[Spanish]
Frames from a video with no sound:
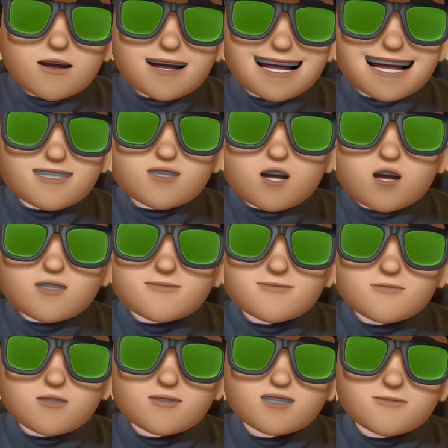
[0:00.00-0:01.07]
¿Qué son los
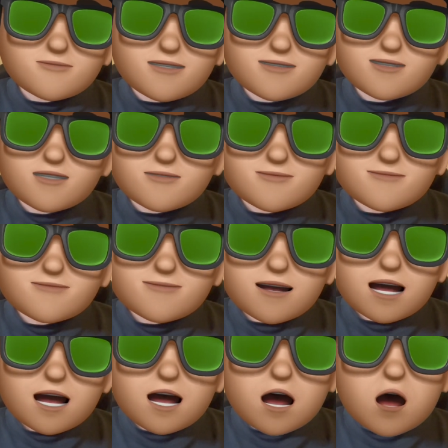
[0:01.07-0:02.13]
fondos de inversión?
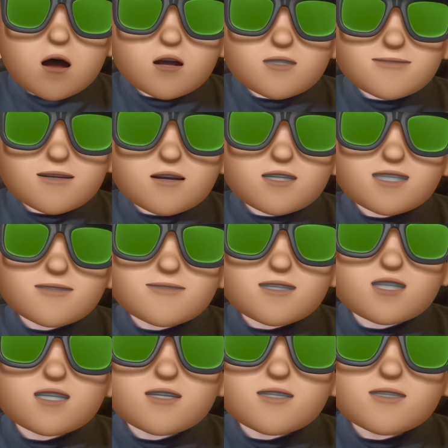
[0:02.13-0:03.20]
Los fondos de
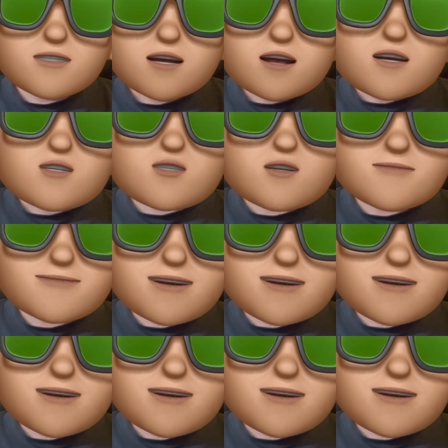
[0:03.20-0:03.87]
inversión son